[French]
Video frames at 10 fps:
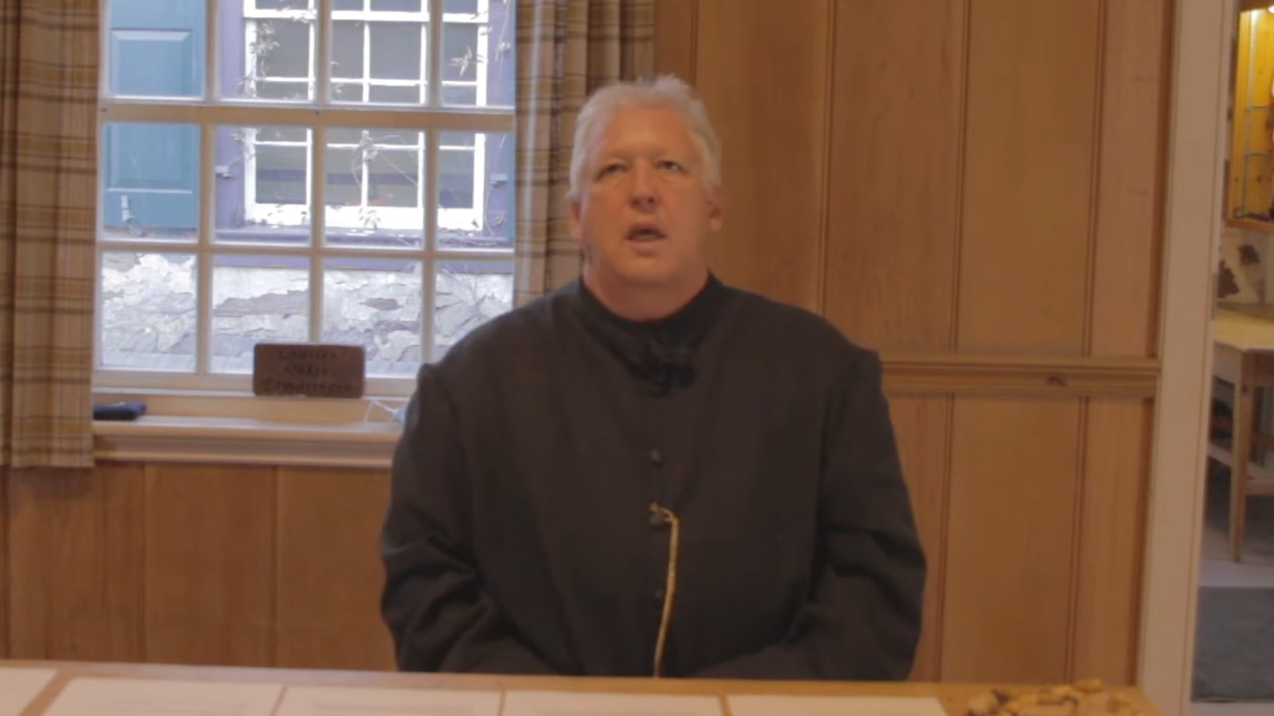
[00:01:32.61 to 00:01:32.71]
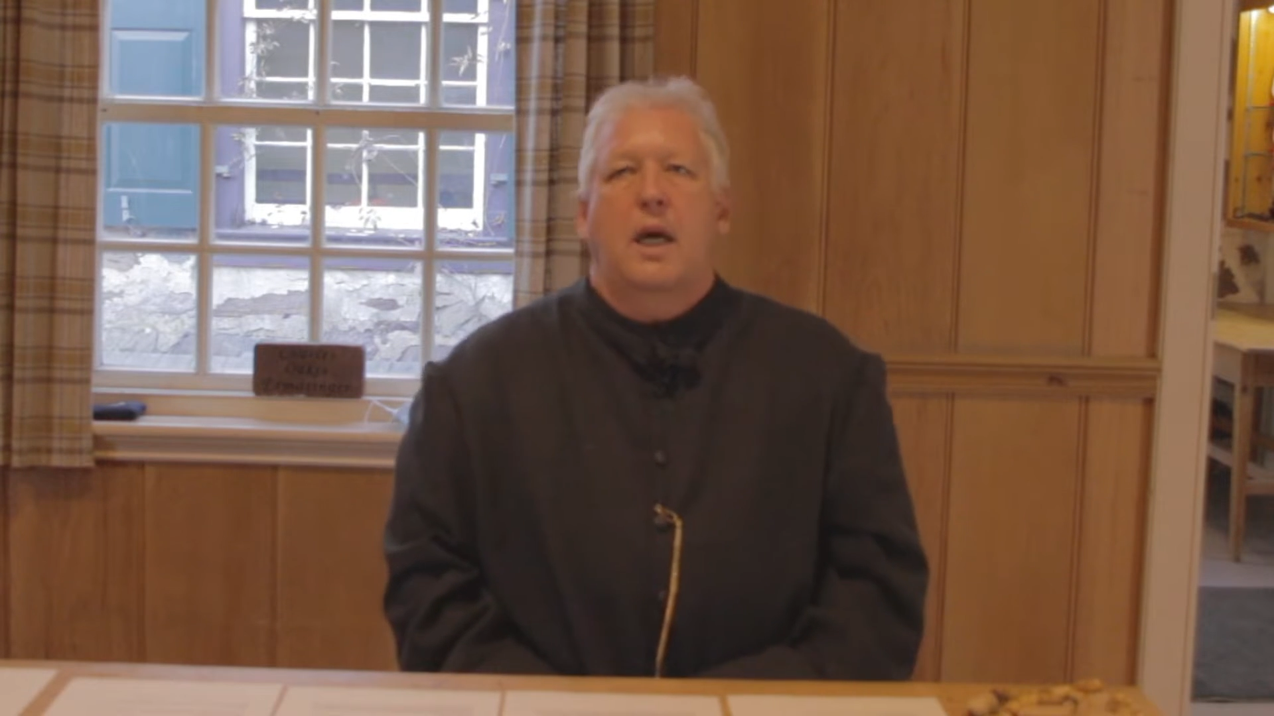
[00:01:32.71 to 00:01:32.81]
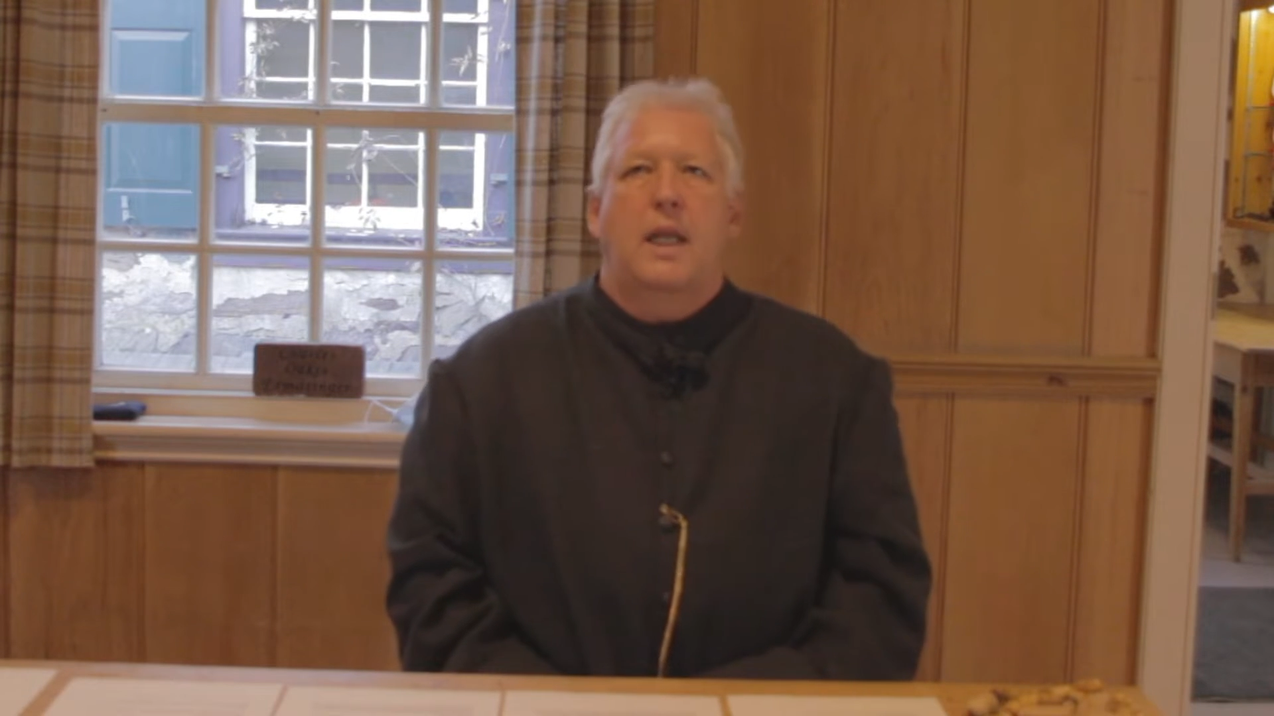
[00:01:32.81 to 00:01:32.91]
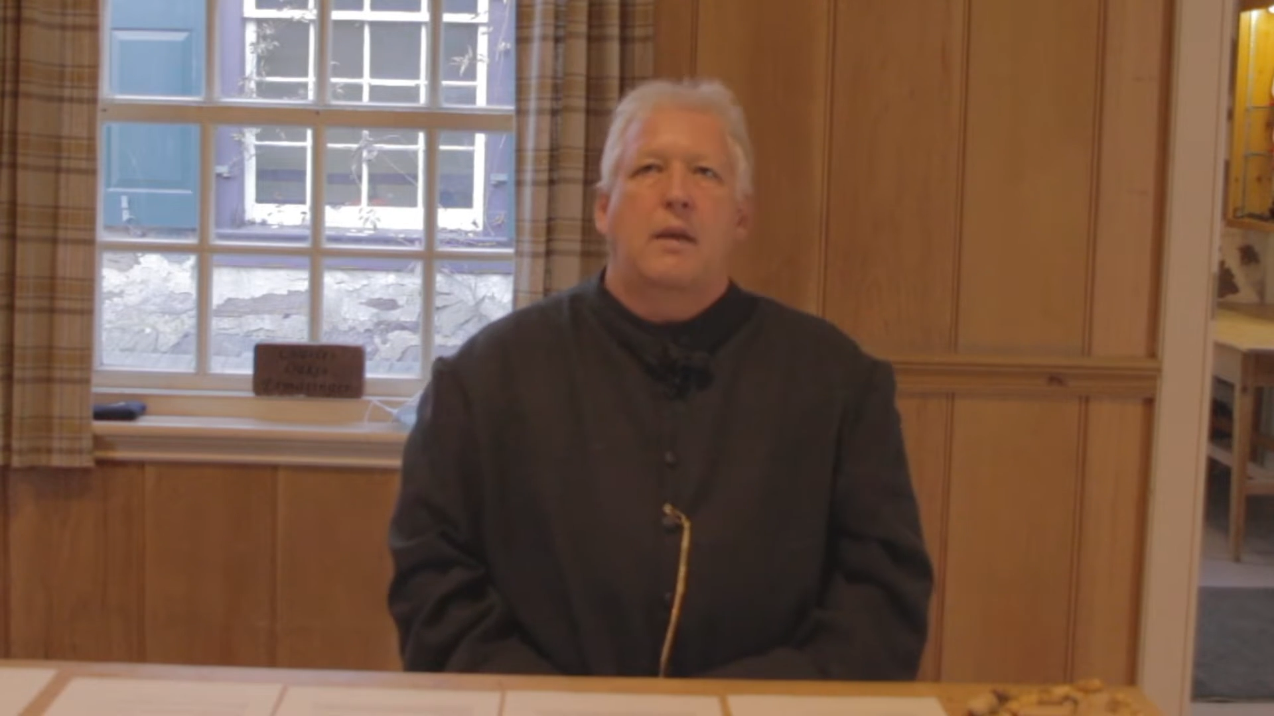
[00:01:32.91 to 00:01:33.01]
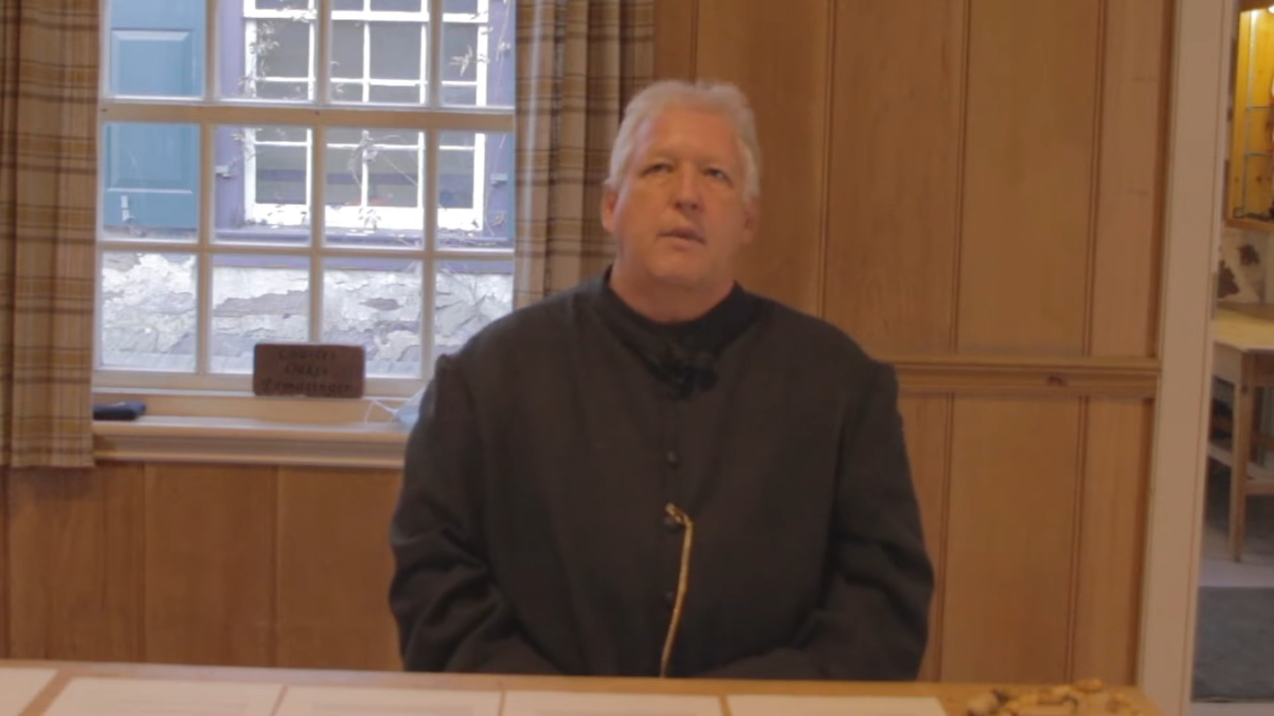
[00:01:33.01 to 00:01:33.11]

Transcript: à la